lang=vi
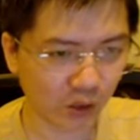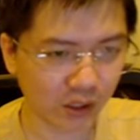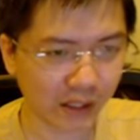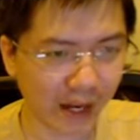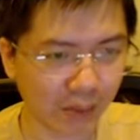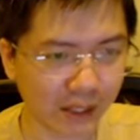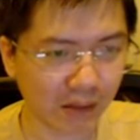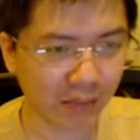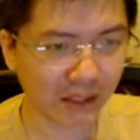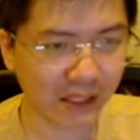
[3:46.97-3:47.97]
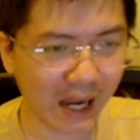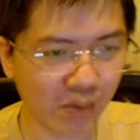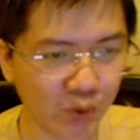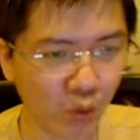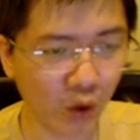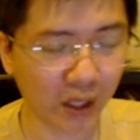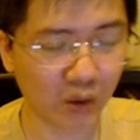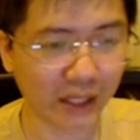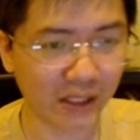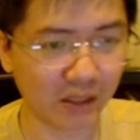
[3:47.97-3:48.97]
còn những ai mà đang manh nha muốn mua cái
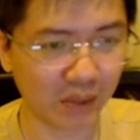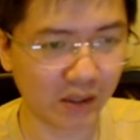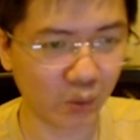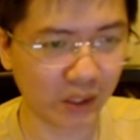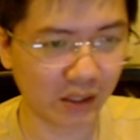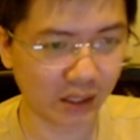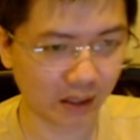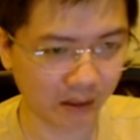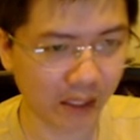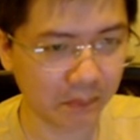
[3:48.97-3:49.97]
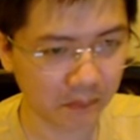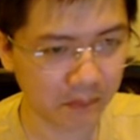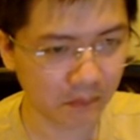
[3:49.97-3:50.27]
con này thì mình khuyên là nên đợi thêm